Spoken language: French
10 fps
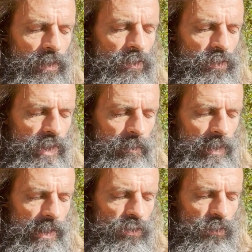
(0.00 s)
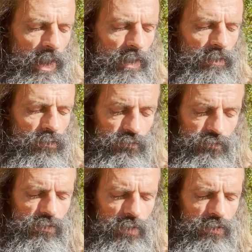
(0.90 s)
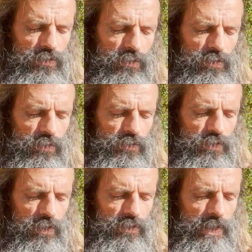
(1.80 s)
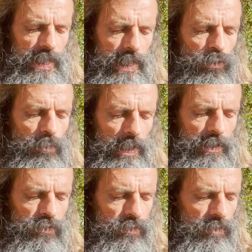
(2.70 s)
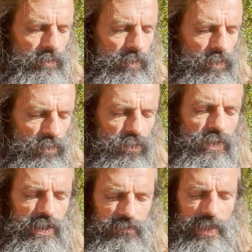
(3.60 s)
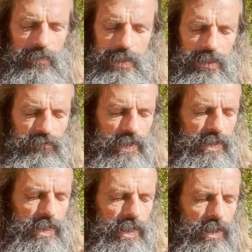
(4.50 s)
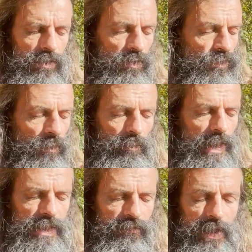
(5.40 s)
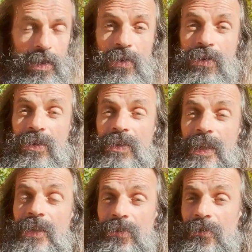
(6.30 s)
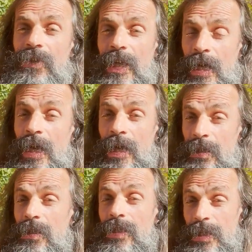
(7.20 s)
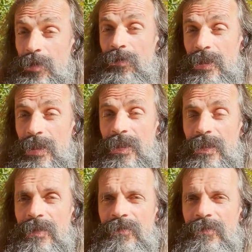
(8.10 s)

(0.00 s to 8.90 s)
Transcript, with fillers: ce qui perçoit, vous en tant que conscience, et le perçu, l'univers manifesté, ne sont pas différents, ils sont un et unique.